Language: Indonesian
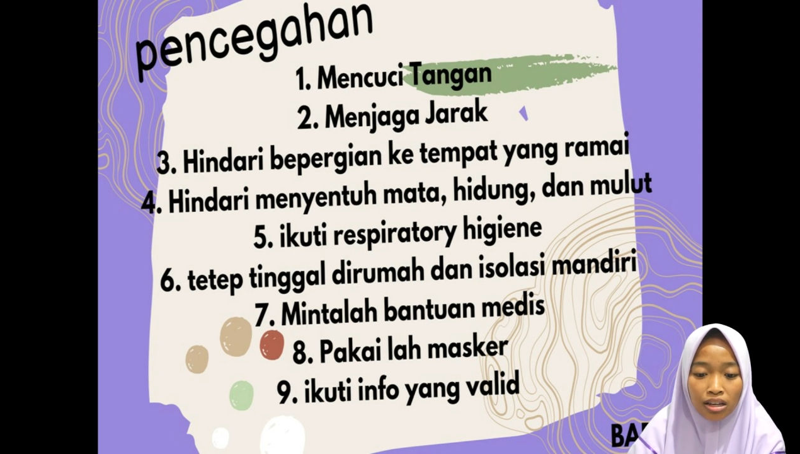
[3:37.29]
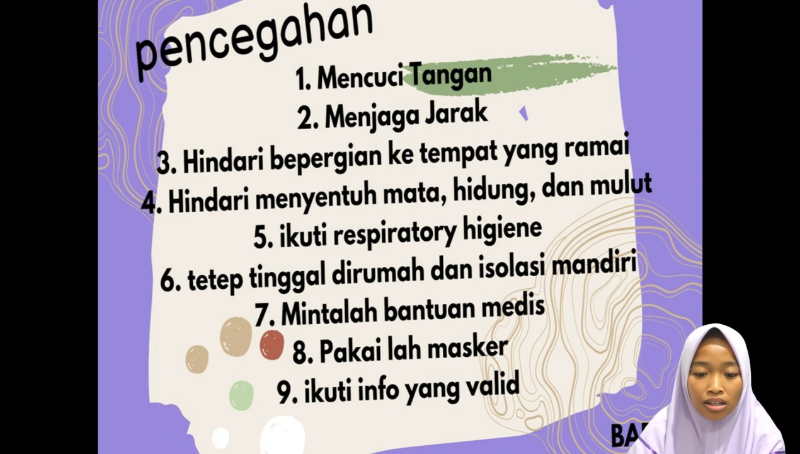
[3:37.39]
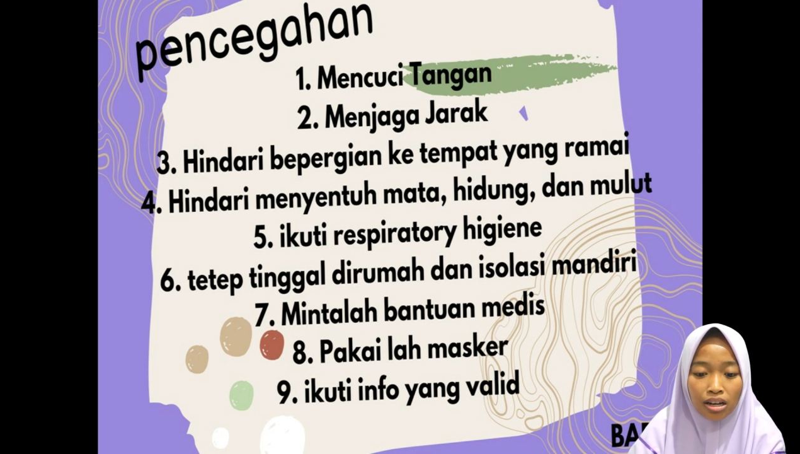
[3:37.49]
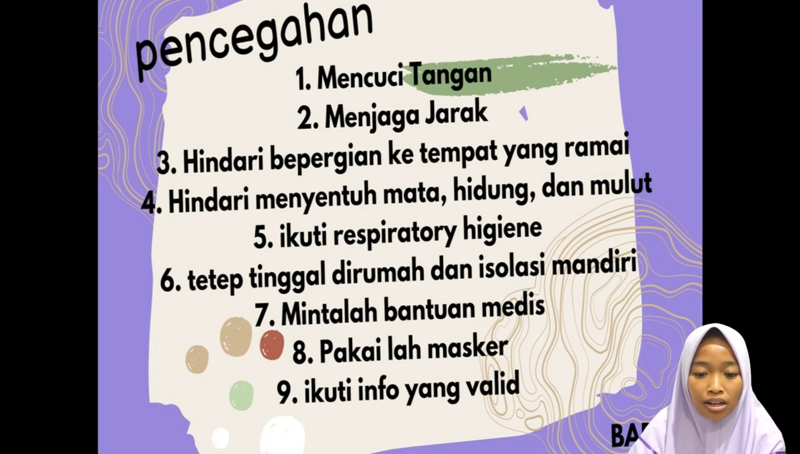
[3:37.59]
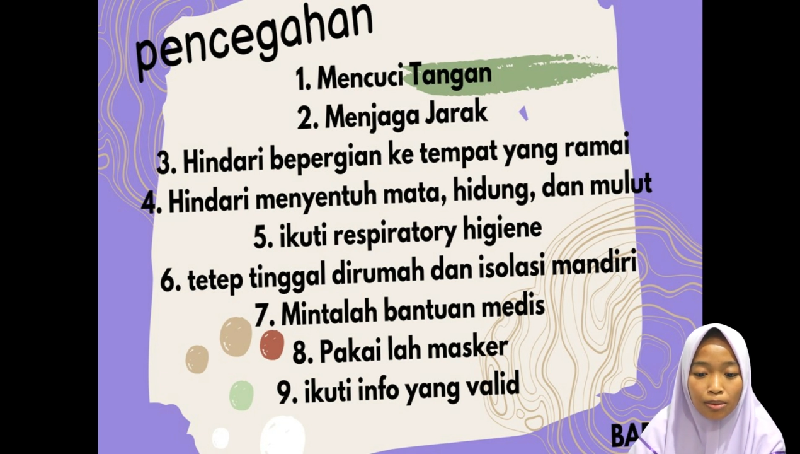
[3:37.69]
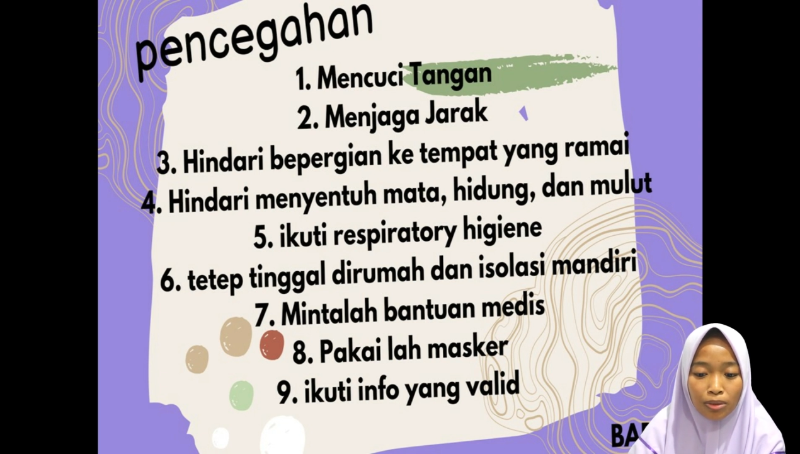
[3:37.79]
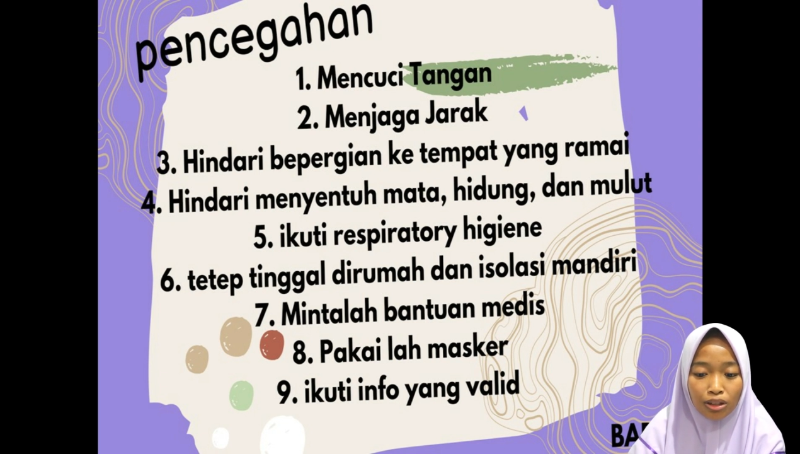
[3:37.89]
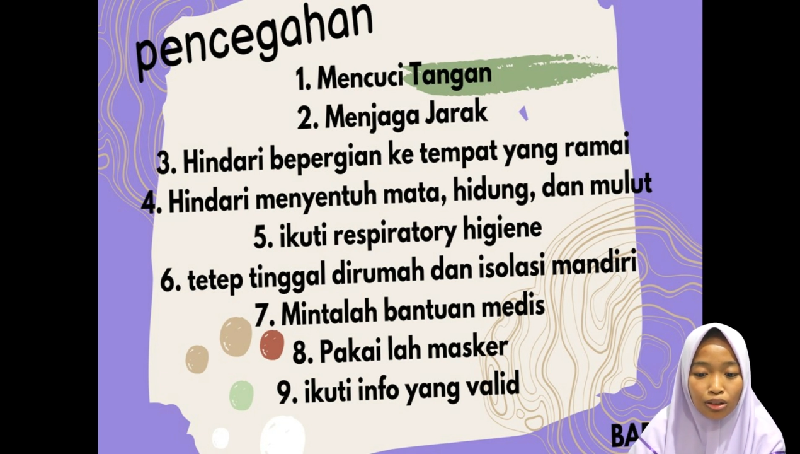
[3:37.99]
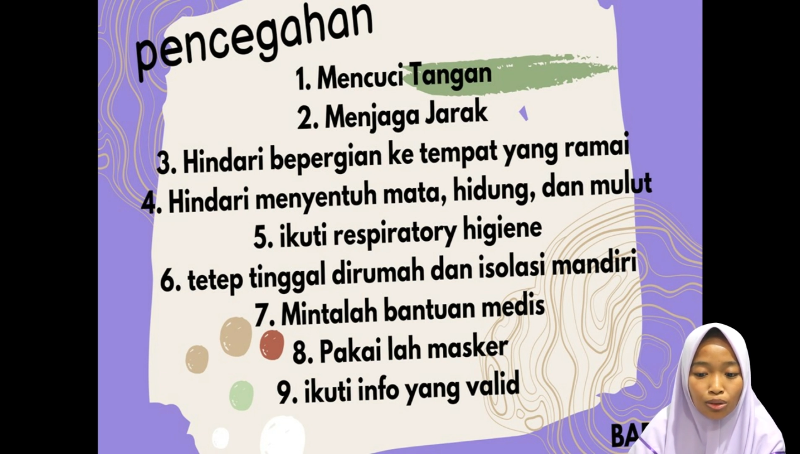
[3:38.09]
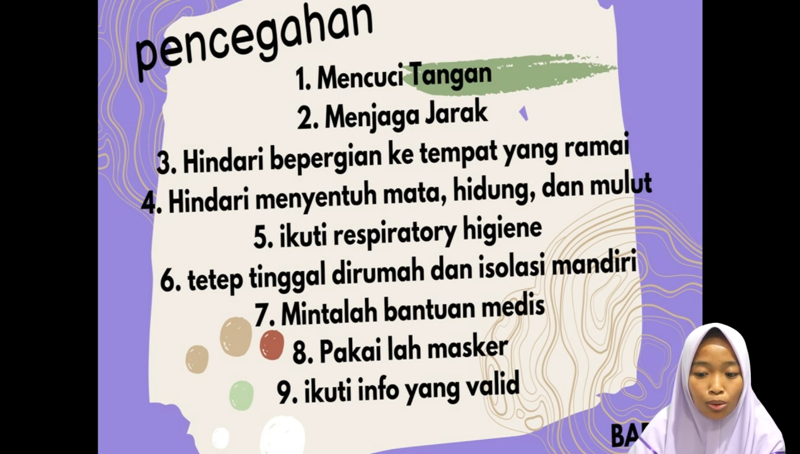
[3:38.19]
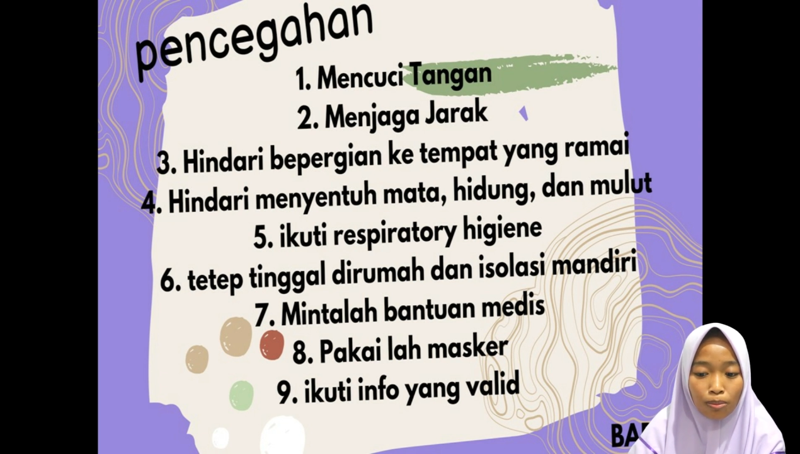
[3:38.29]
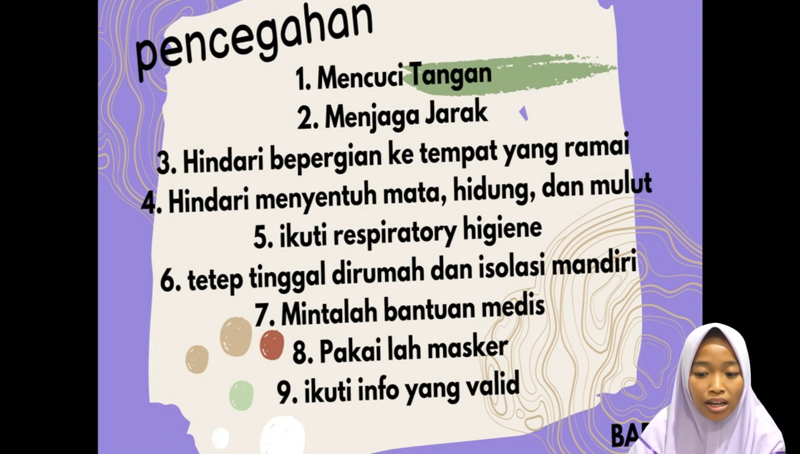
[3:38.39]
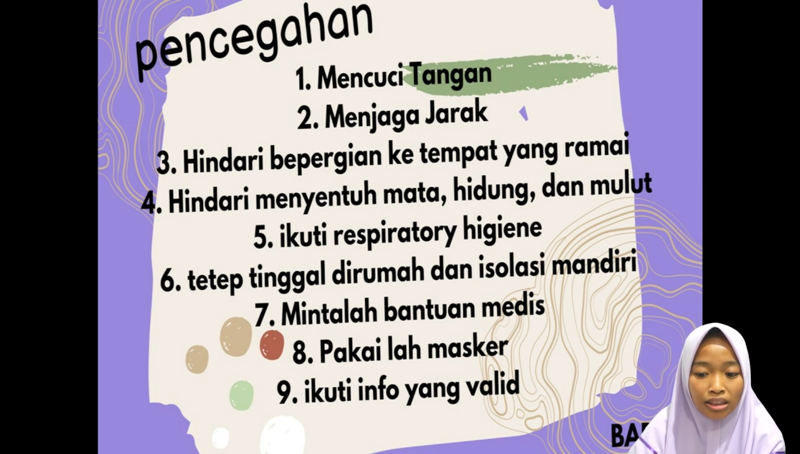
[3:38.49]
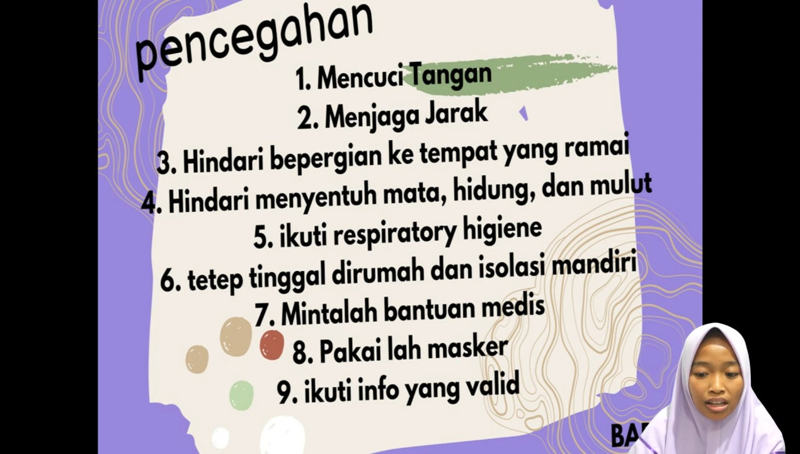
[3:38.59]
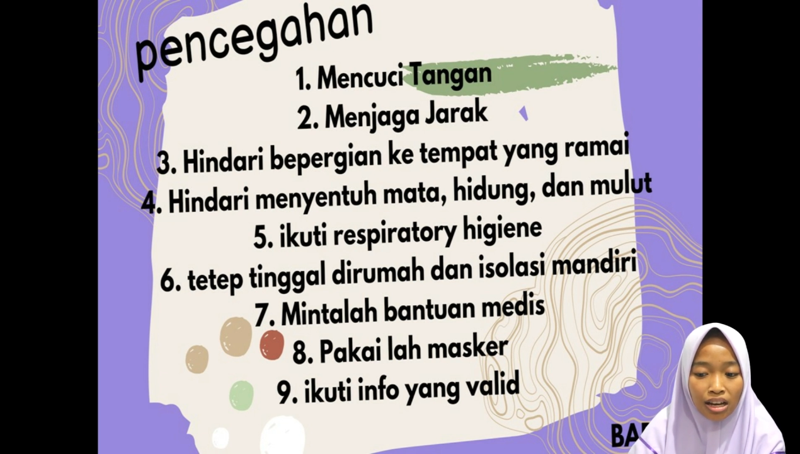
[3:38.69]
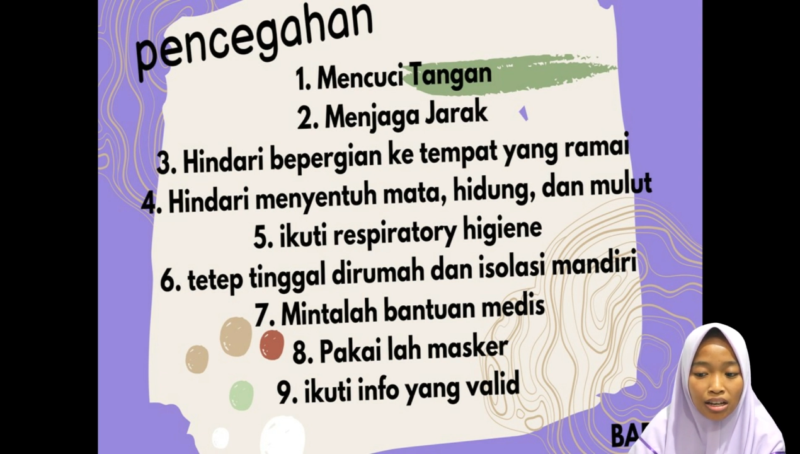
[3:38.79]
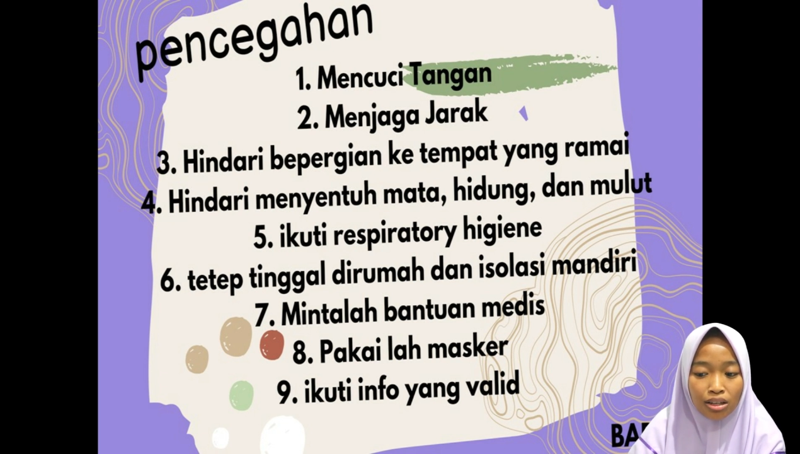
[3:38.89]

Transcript: hindari menyentuh mata,